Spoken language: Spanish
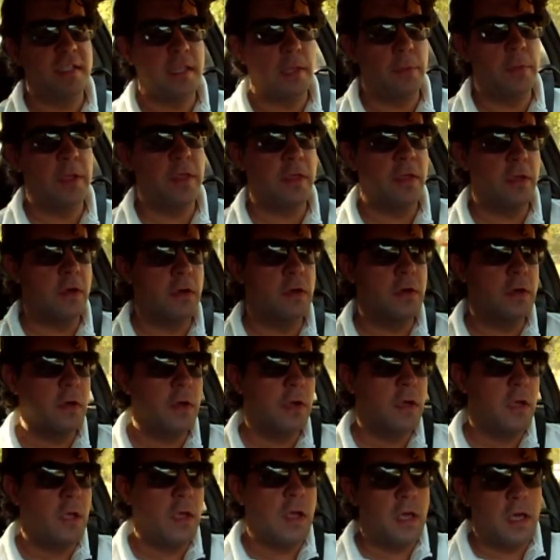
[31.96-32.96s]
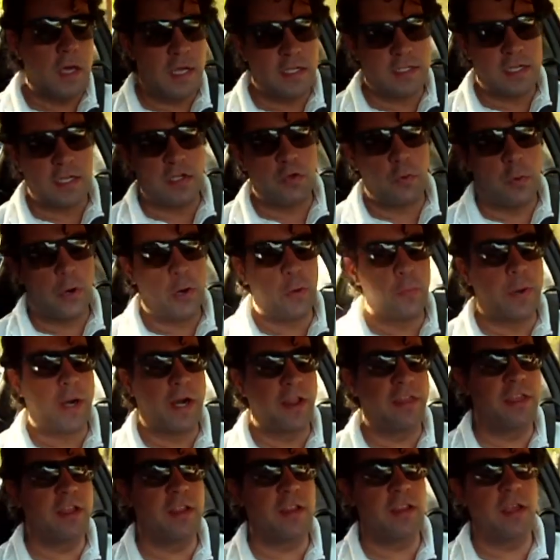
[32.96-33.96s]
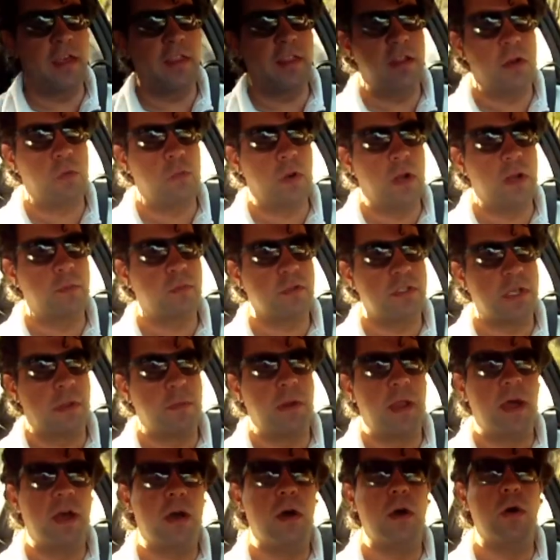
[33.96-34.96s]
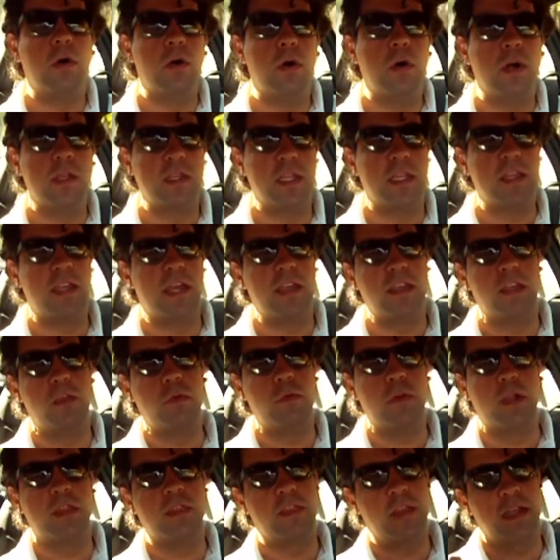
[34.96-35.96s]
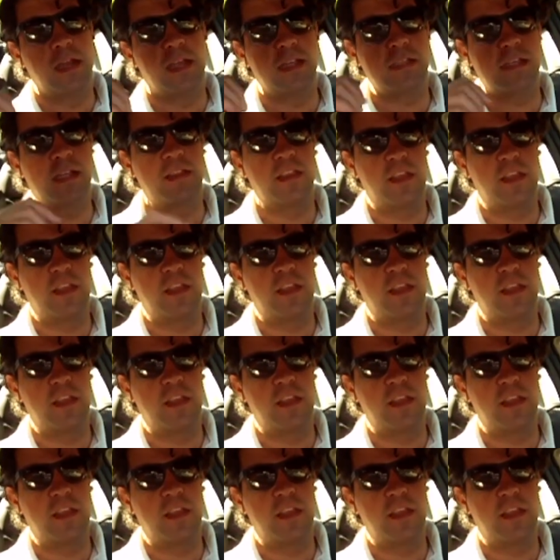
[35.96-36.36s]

este vídeo es el Subaru VRZ, del cual hemos hablado en detalle durante las